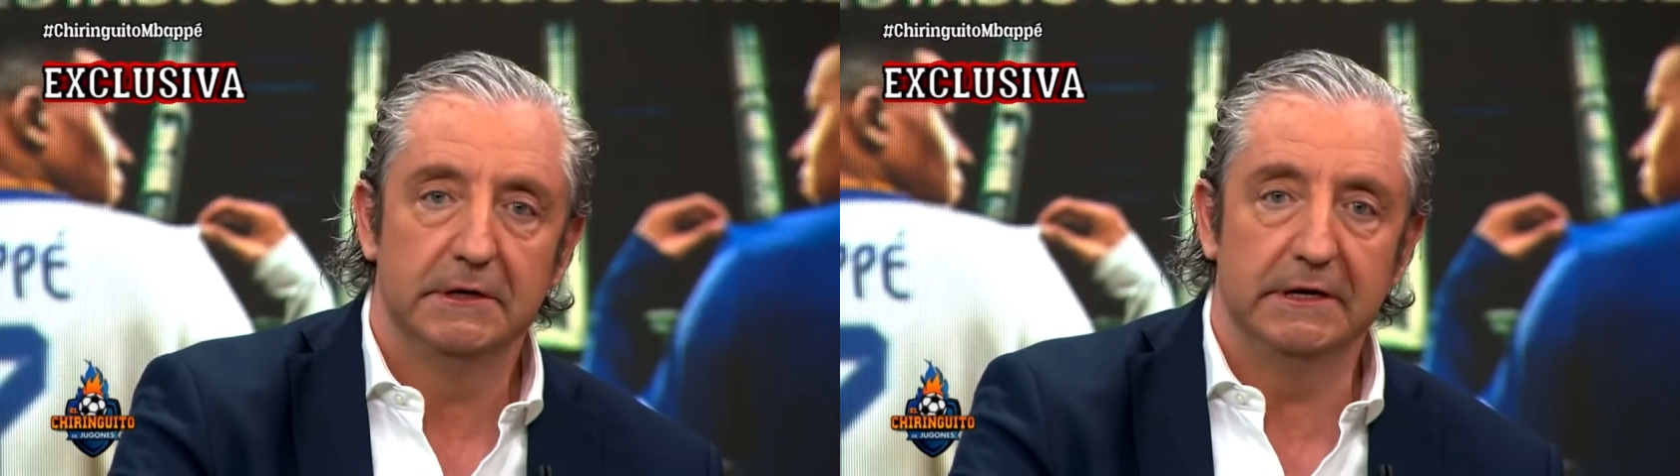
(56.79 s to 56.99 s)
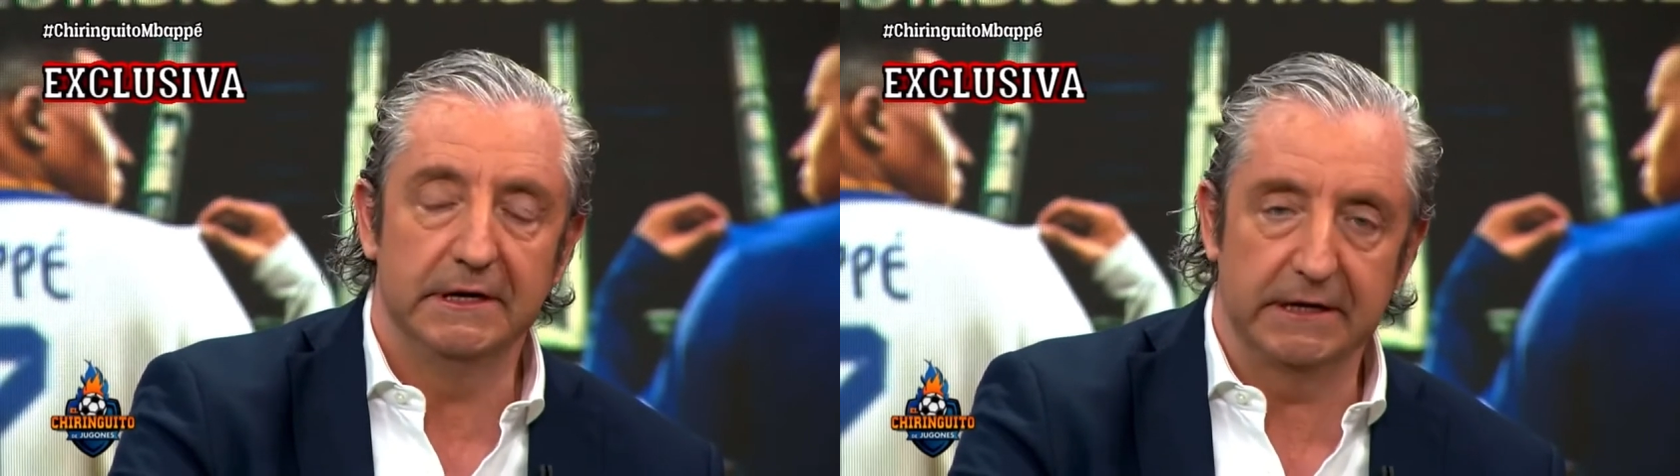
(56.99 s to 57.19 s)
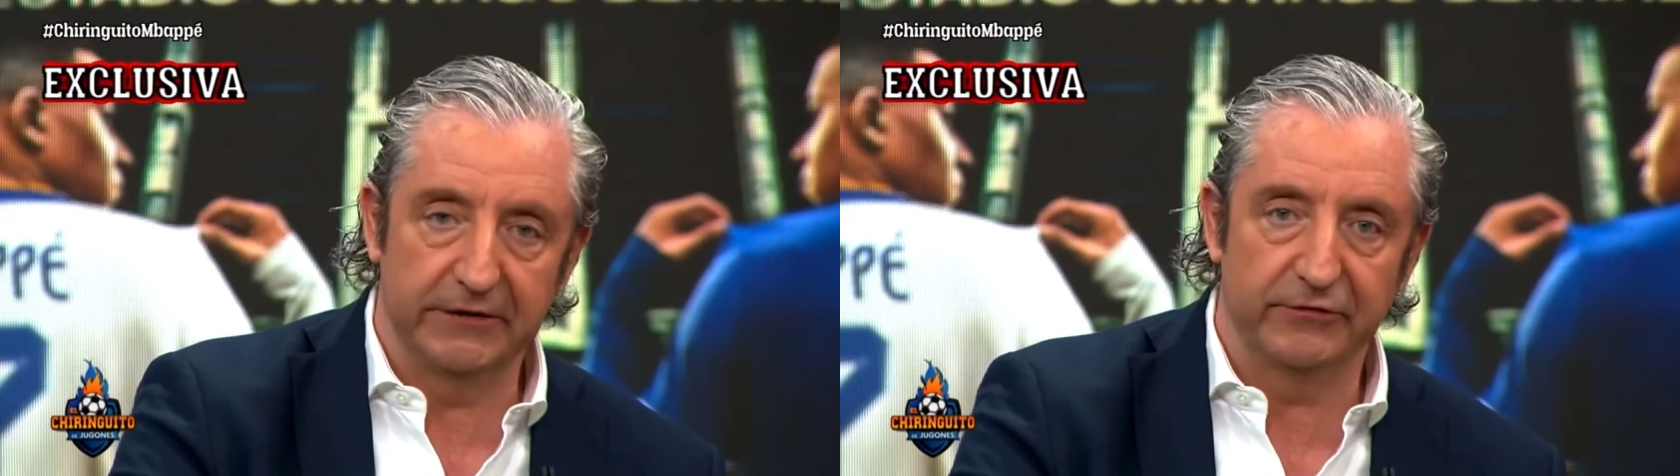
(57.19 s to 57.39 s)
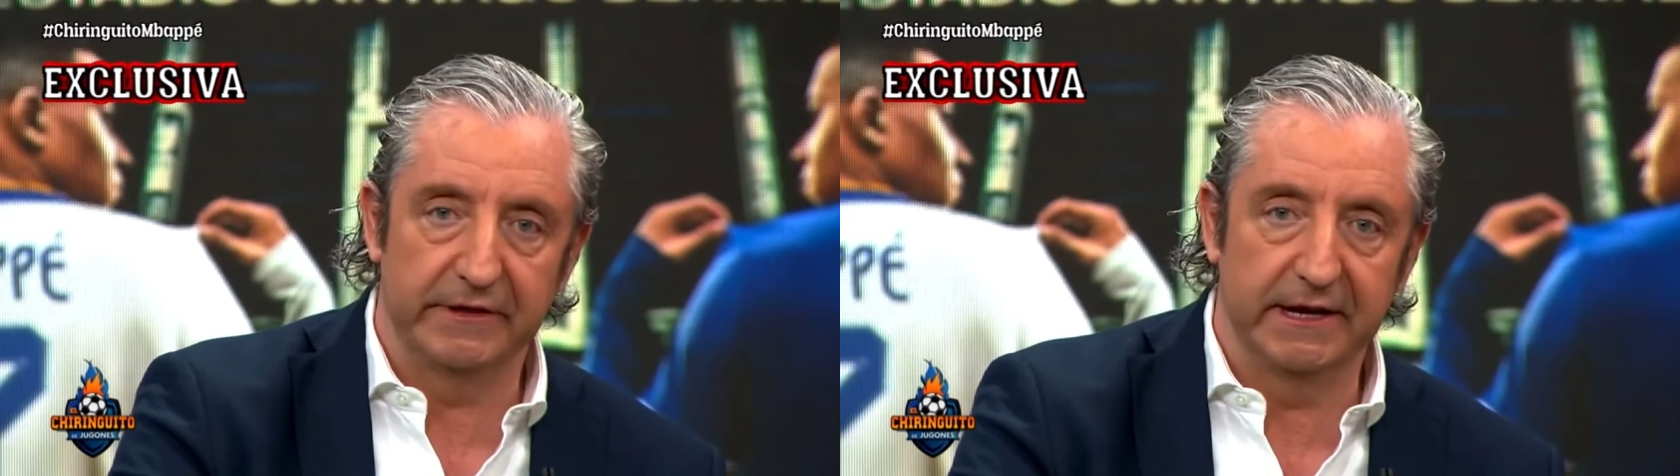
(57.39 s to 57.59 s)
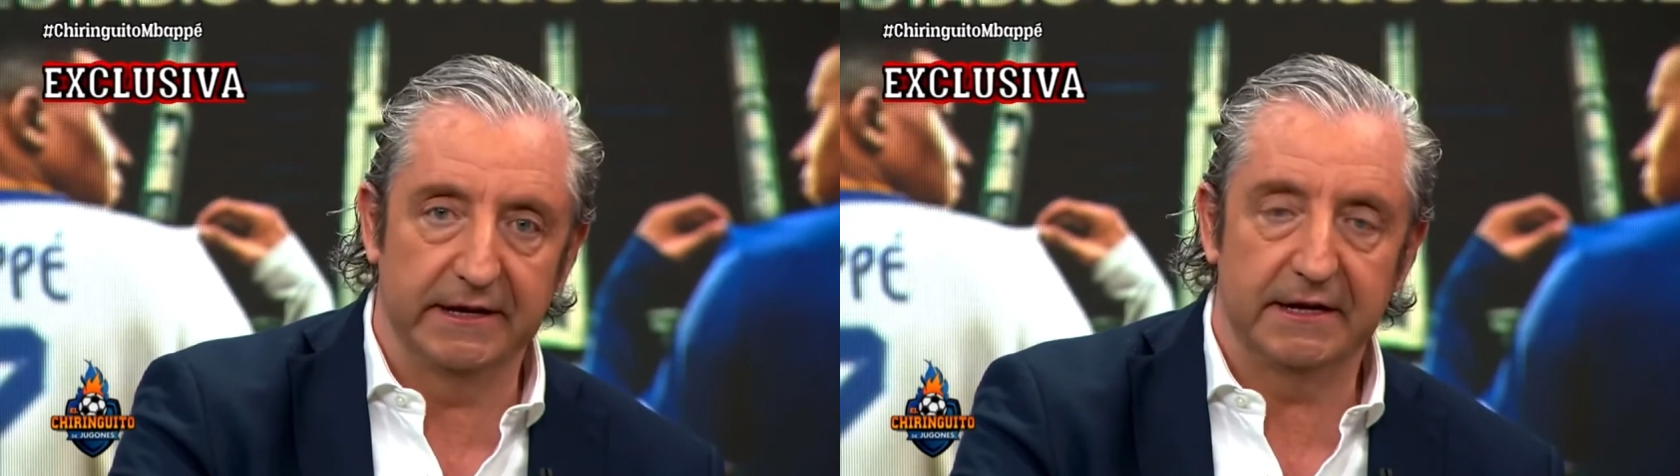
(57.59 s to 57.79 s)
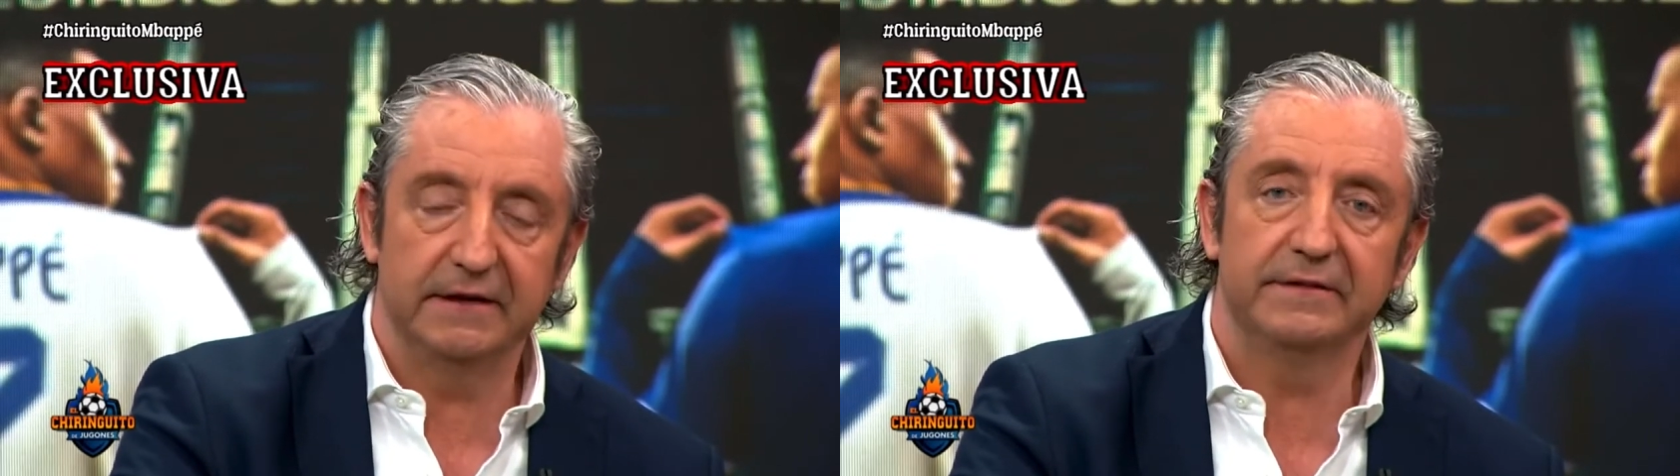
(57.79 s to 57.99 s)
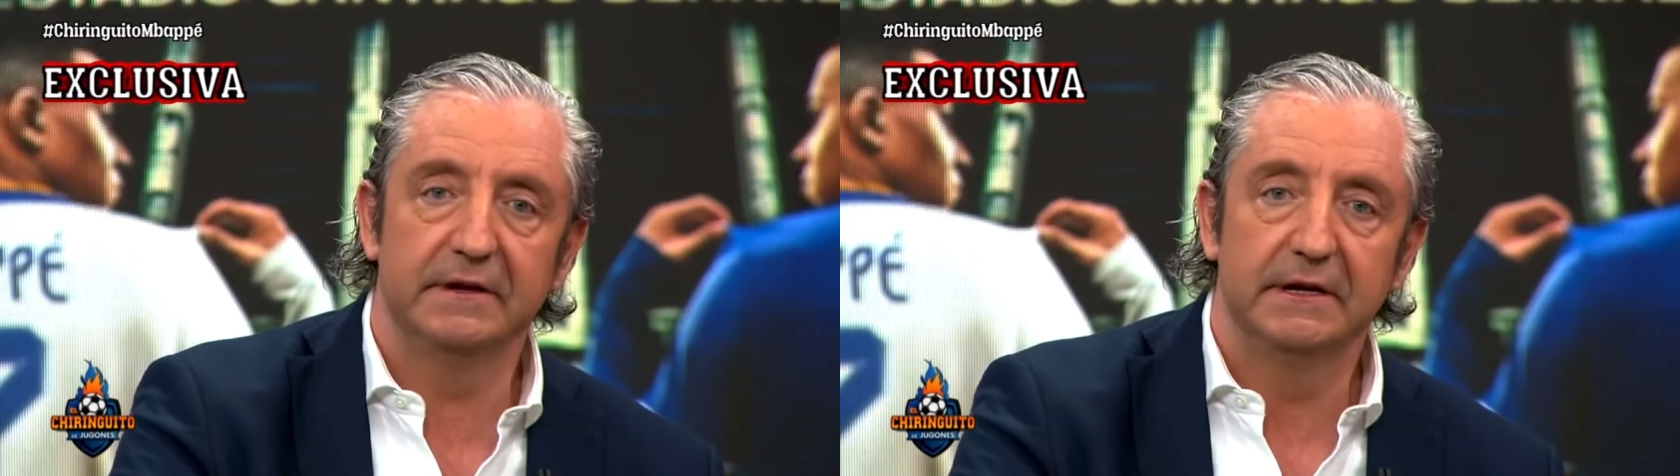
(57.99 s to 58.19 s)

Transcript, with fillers: eh, que son ciertas,